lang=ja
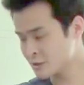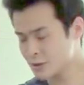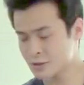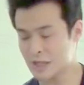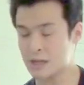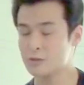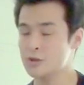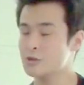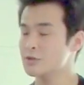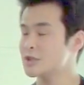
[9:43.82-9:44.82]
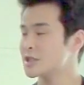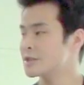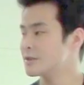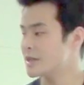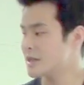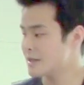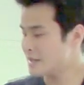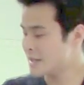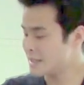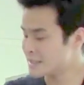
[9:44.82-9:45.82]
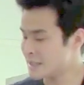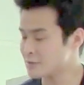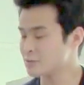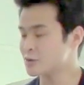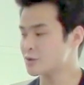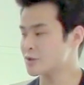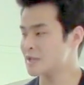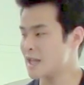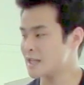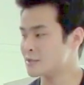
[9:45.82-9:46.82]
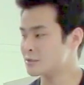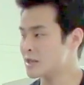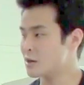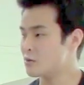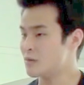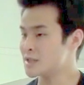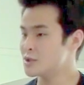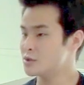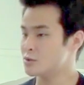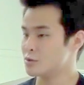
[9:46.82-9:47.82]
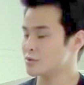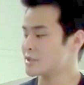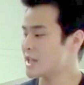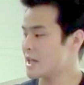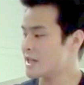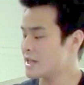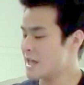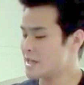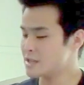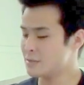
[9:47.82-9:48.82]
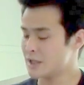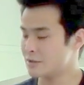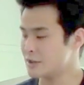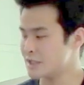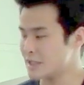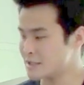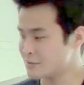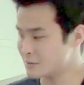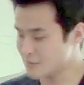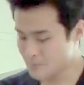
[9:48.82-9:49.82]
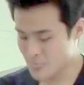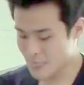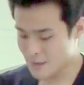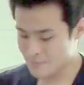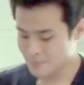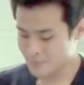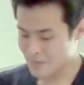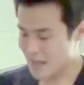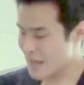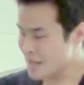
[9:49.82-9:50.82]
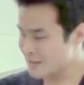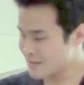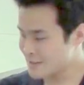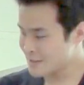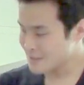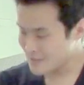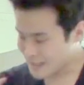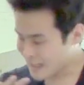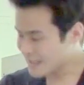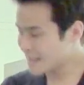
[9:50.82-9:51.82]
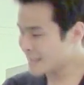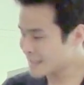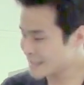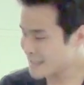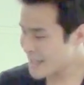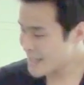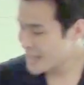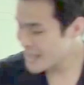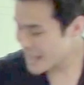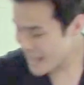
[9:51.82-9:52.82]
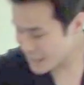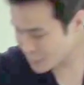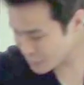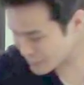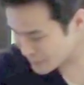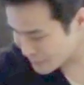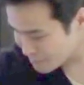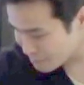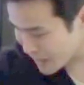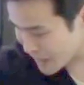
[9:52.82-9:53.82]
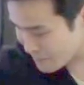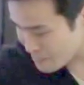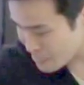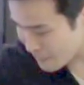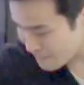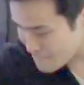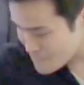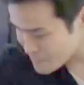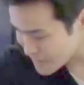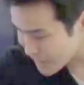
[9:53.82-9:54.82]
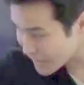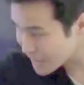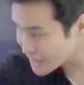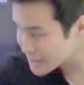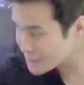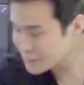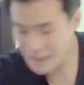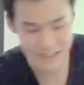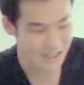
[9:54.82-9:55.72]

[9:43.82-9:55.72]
それぞれ150個ずつインスタンスを取得してそれらを和集合として、えー、全てのインスタンスを、えー、合体させて、えーとまあ、再現率と